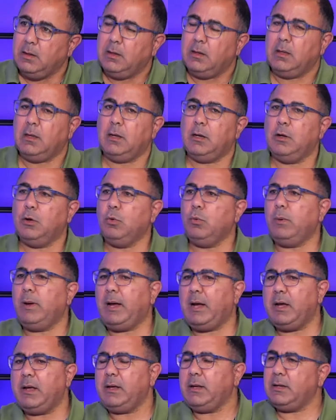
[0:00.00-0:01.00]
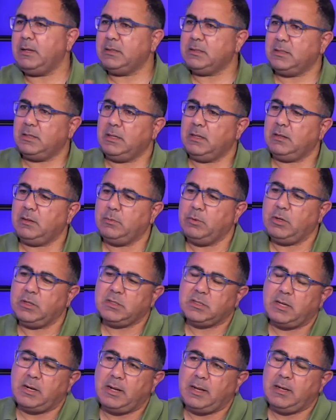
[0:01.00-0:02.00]
يلي هو حيلا زيت
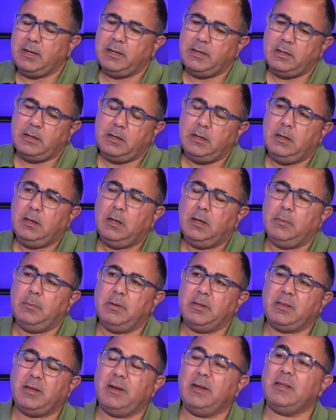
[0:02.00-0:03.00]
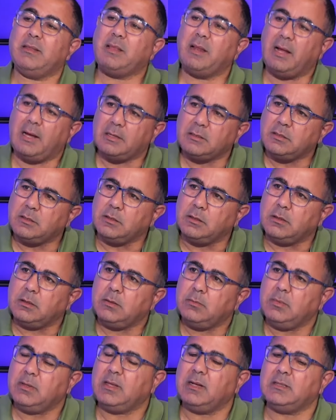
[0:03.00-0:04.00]
بنحصل عليه بطريقه العصر
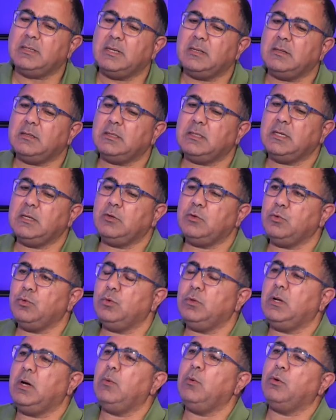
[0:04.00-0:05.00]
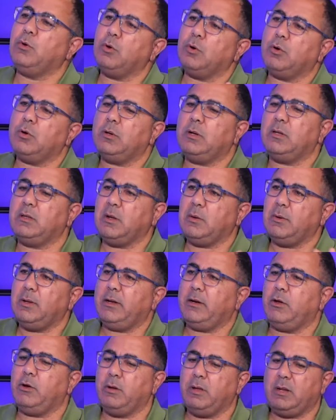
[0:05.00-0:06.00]
مثل زيت الزيتون او الكوكونات او
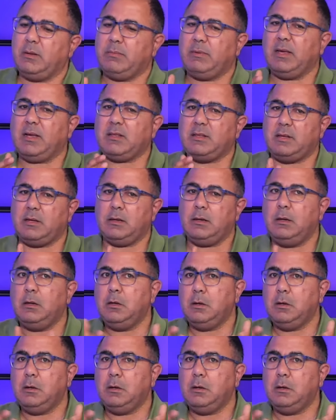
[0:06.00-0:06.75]
الارجون يعني بتاخذي